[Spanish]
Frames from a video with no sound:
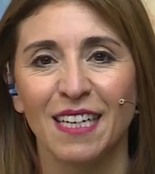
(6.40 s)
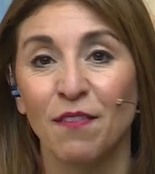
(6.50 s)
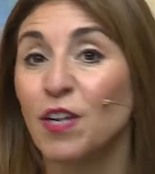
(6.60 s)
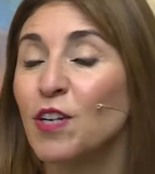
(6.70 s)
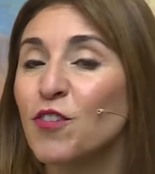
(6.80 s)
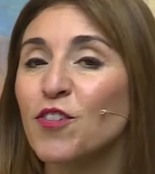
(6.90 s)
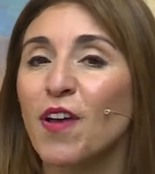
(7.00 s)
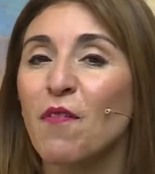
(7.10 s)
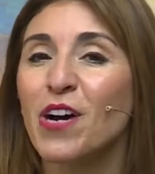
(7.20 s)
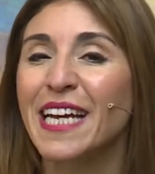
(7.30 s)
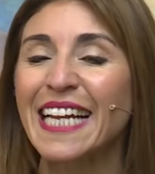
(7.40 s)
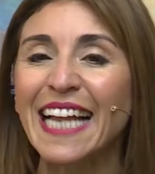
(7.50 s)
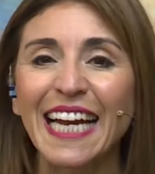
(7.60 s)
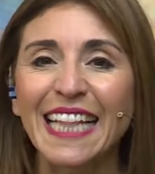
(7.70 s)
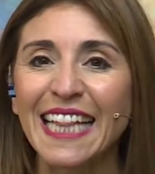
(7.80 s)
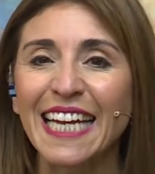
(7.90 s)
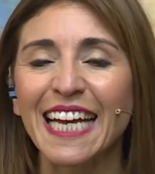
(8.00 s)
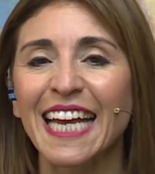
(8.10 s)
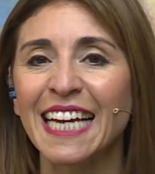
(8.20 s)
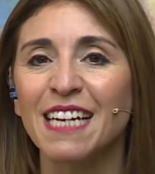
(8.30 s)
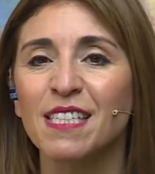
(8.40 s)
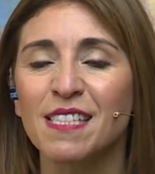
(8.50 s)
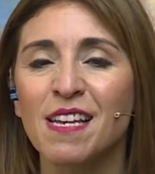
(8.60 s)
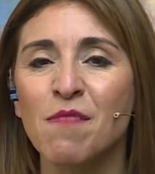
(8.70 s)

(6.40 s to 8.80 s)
Bueno, nosotros sabemos que el arte es